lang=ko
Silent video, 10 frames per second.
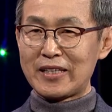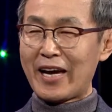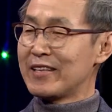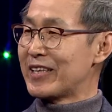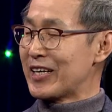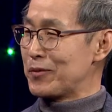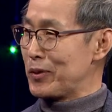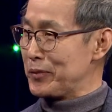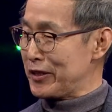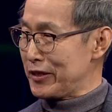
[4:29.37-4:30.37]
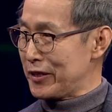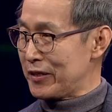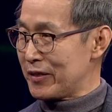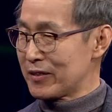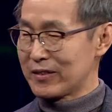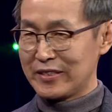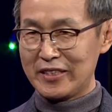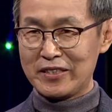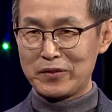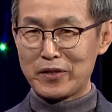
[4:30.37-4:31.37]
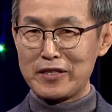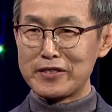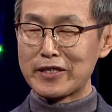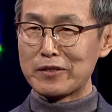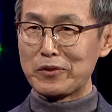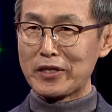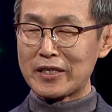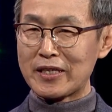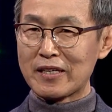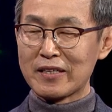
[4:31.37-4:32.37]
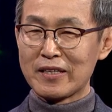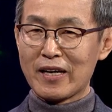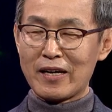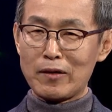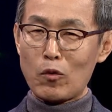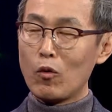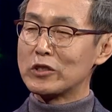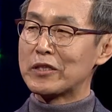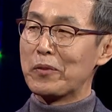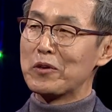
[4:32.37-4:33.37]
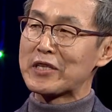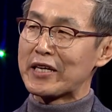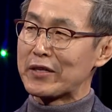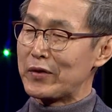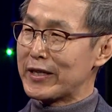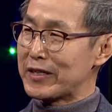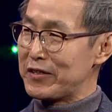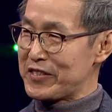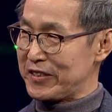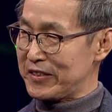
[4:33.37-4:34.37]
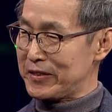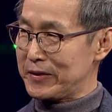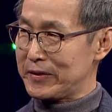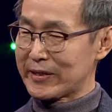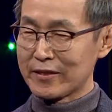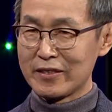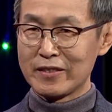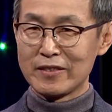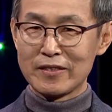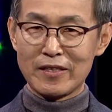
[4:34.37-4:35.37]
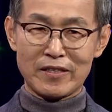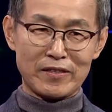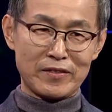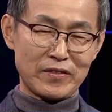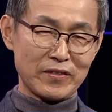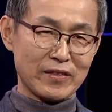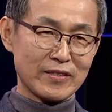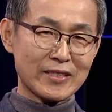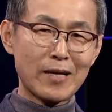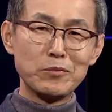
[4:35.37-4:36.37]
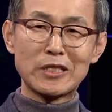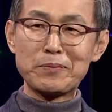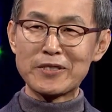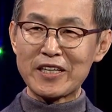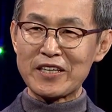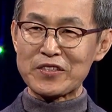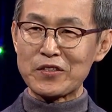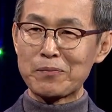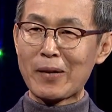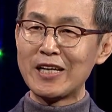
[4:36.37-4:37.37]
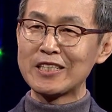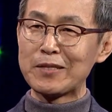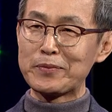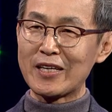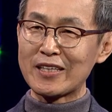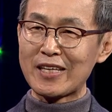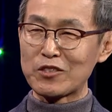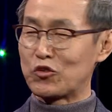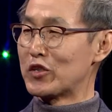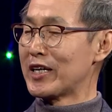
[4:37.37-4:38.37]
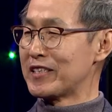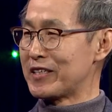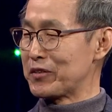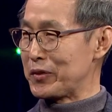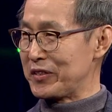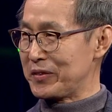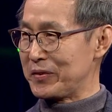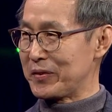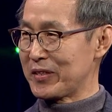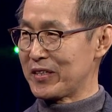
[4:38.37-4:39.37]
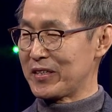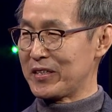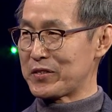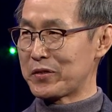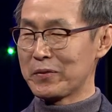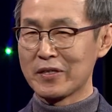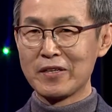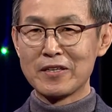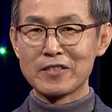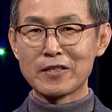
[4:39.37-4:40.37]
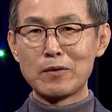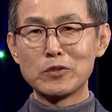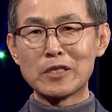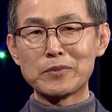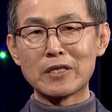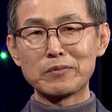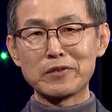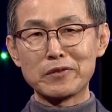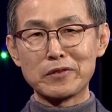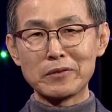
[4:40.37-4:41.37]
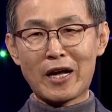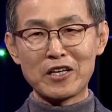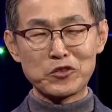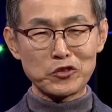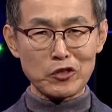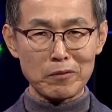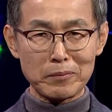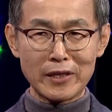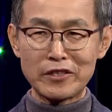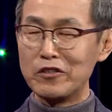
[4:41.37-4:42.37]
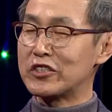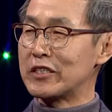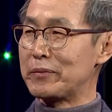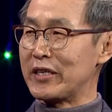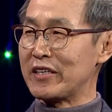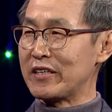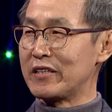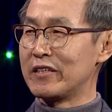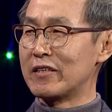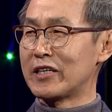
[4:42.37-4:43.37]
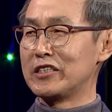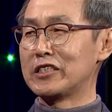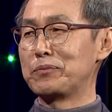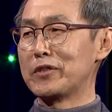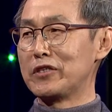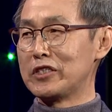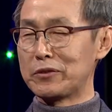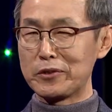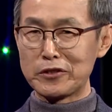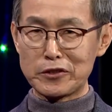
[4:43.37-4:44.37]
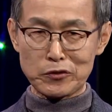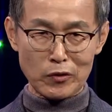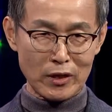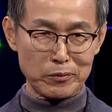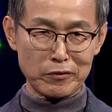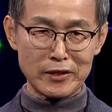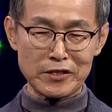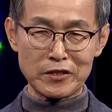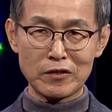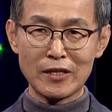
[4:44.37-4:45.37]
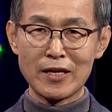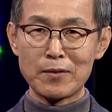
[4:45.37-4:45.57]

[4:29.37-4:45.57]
나이대를 보면은요. 네네. 예, 우리가 인생을 보니까 한 55세라고 하는 것은 네네. 어, 30세에서 80세의 딱 중앙이더라고요. 그래서 그... 아. 30세부터 아주 정말 열심히 일을 네네. 한 20년, 25년 정도 해보고 나서